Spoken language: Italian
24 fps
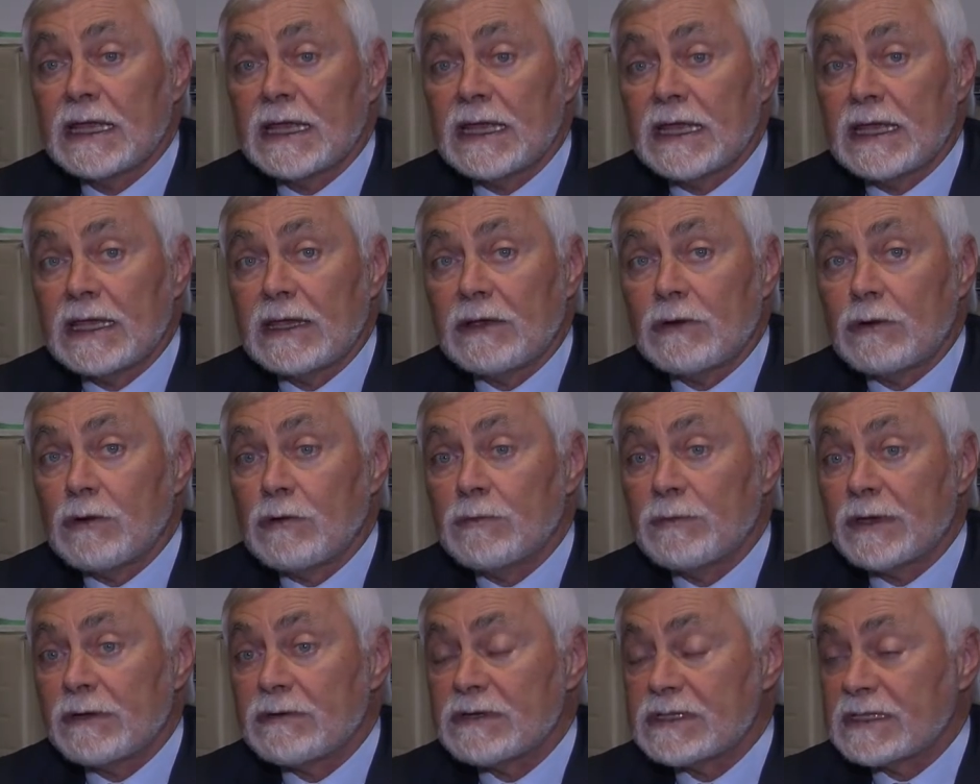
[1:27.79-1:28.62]
e
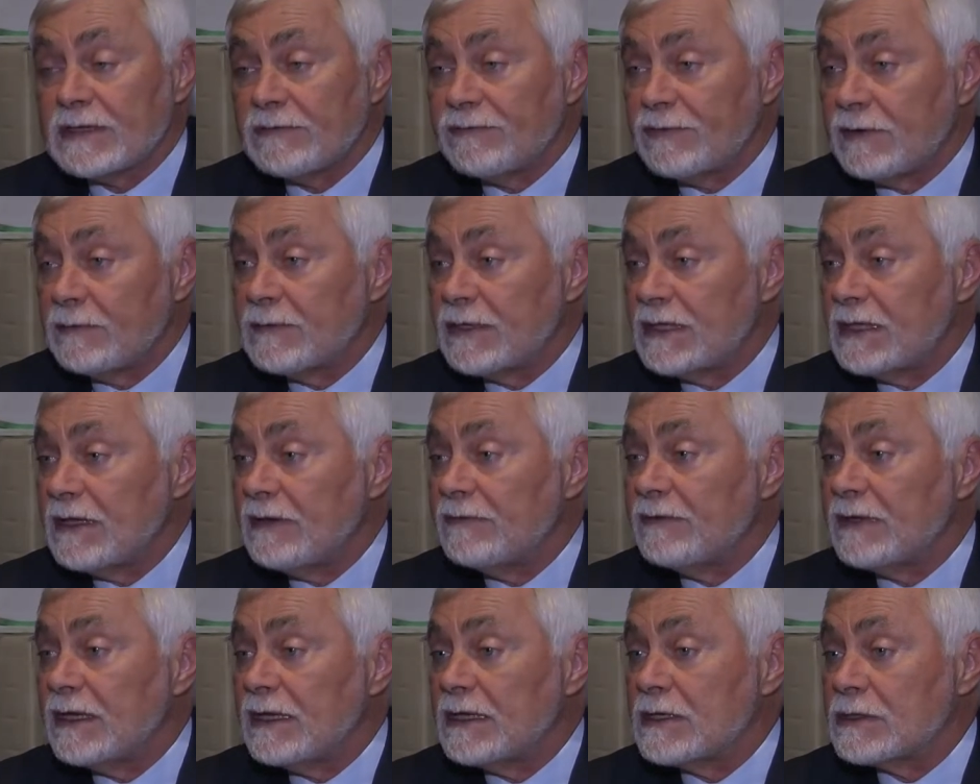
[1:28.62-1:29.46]
come questa famiglia
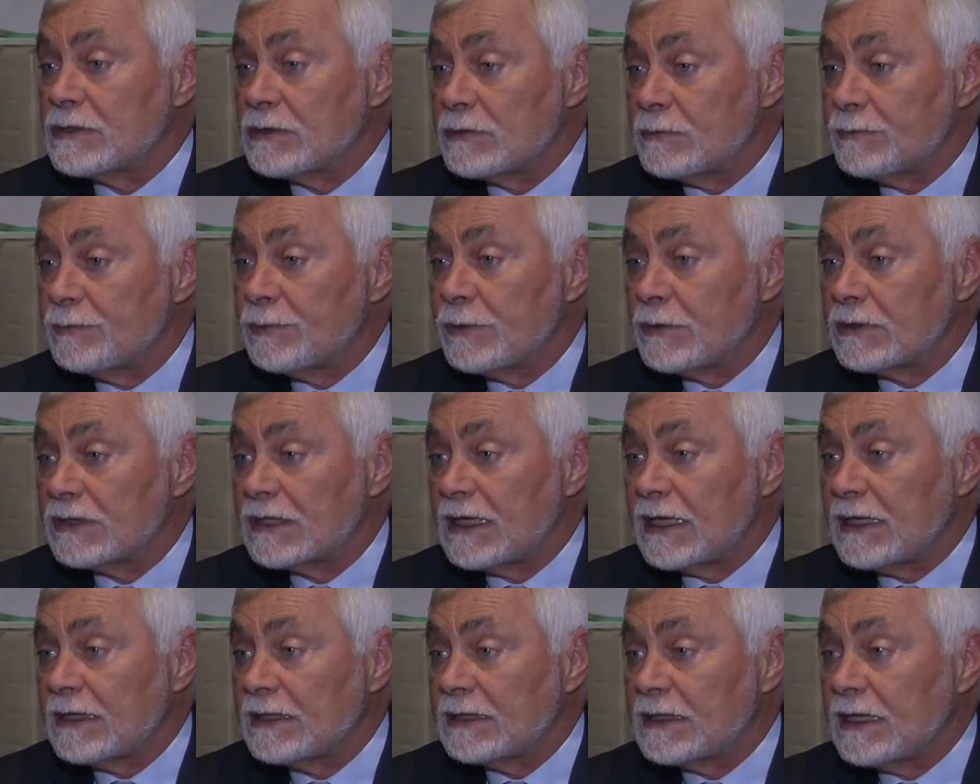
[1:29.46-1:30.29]
viene
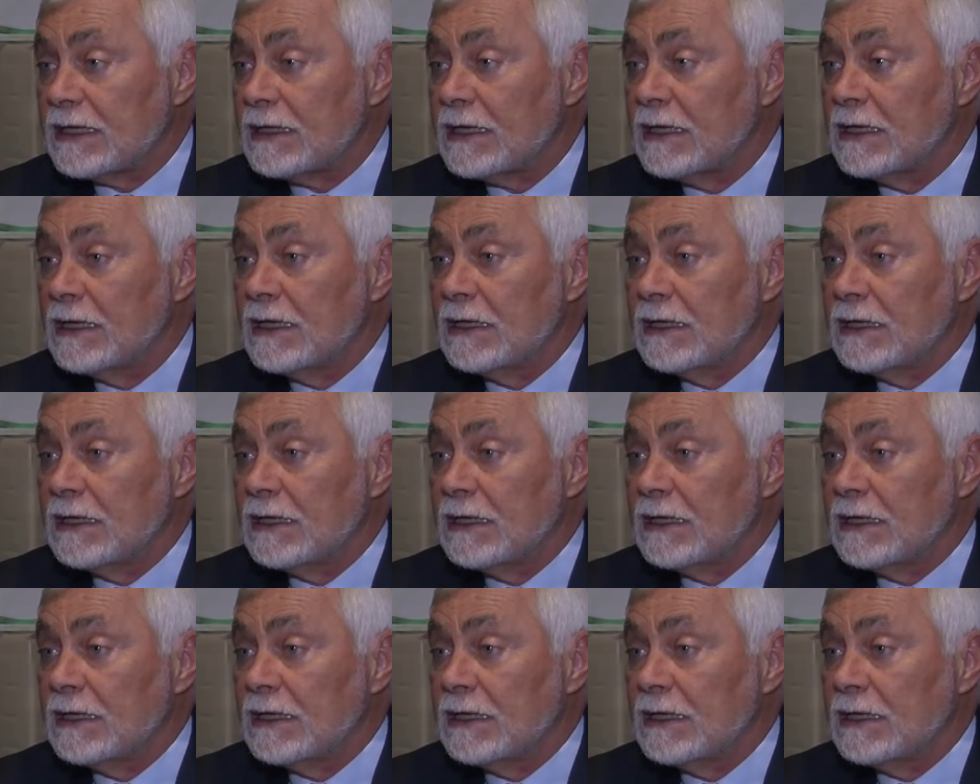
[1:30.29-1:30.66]
supportata